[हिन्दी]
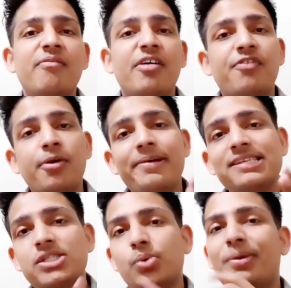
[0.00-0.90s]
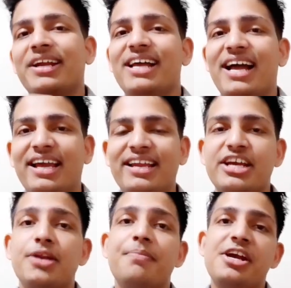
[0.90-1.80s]
परफॉर्मेंस तो बढ़िया है
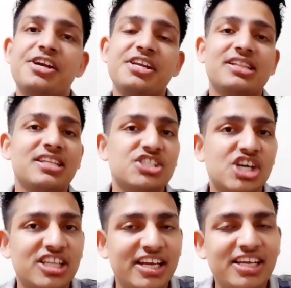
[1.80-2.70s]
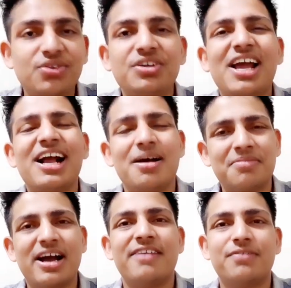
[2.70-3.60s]
लेकिन बैटरी इतनी ज्यादा नहीं है तो क्या
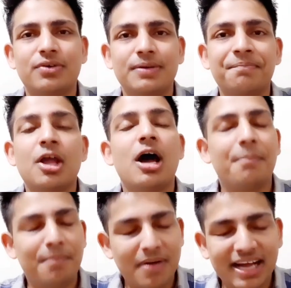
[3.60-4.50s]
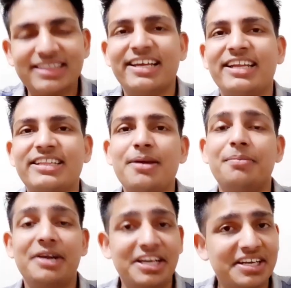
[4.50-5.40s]
काम का आईफोन है अब बात कर लेते
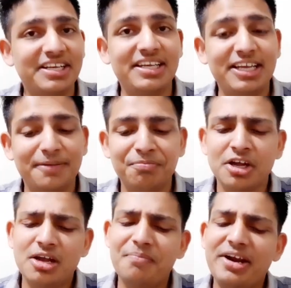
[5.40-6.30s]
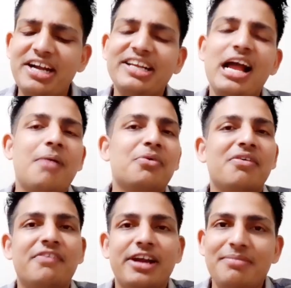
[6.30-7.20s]
हैं बैटरी की बैटरी
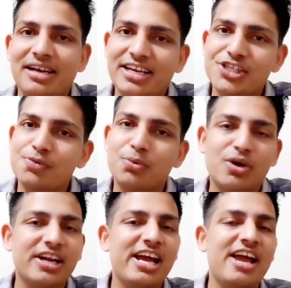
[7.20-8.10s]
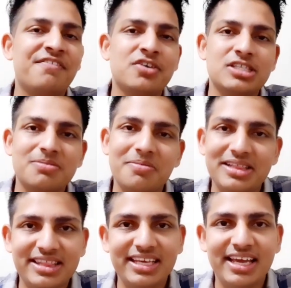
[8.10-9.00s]
आपको वही मिल रही है जो पुराने आईफोन में
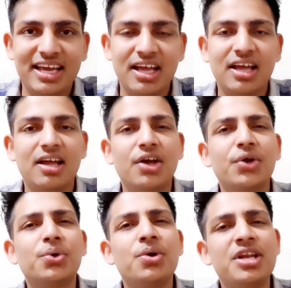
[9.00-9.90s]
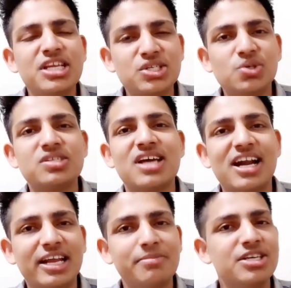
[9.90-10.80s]
मिलती है
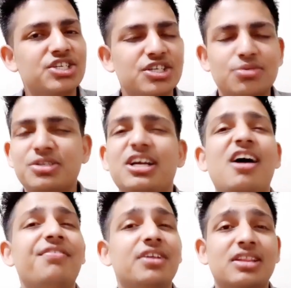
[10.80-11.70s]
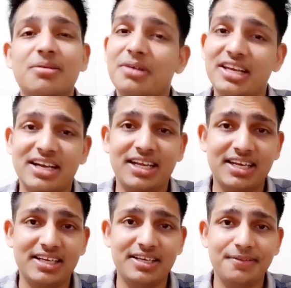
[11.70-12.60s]
1960 एमएच की जो मुझे काफी हद तक बढ़िया नहीं
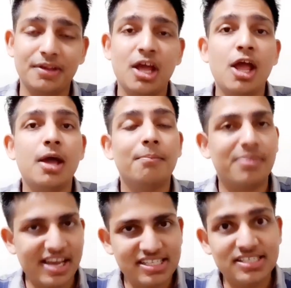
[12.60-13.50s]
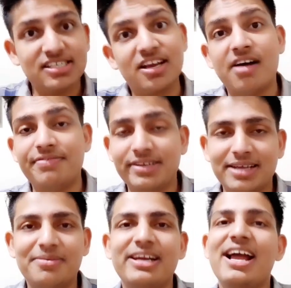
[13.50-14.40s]
लगी है प्राइस इसकी काफी हद
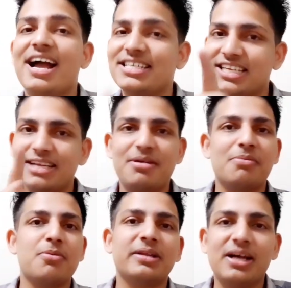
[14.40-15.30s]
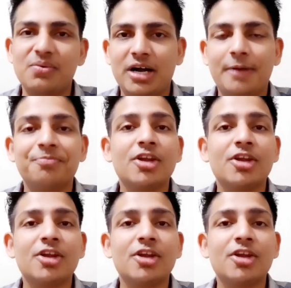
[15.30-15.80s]
तक बढ़े आगे चल के मैं आपको बताऊंगा